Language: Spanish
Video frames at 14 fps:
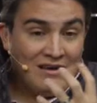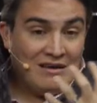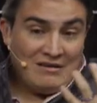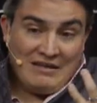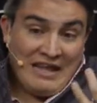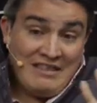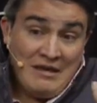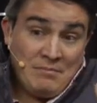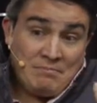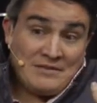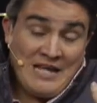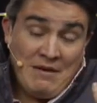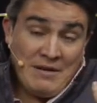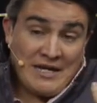nadie
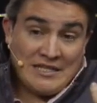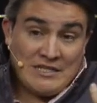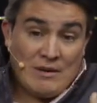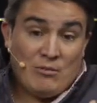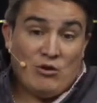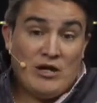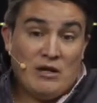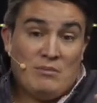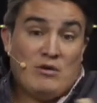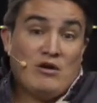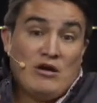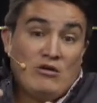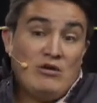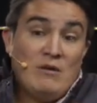sabe que se va a morir, bueno
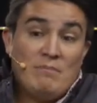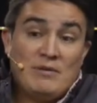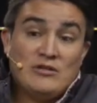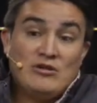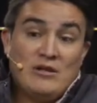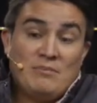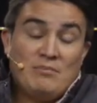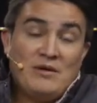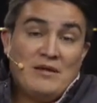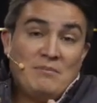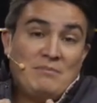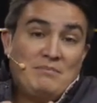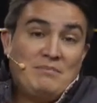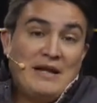aunque alguna persona puede
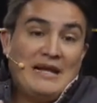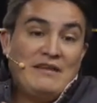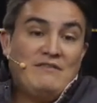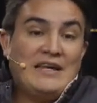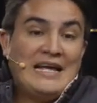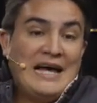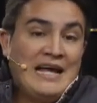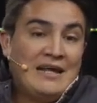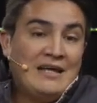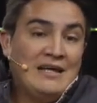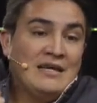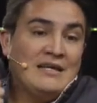planificar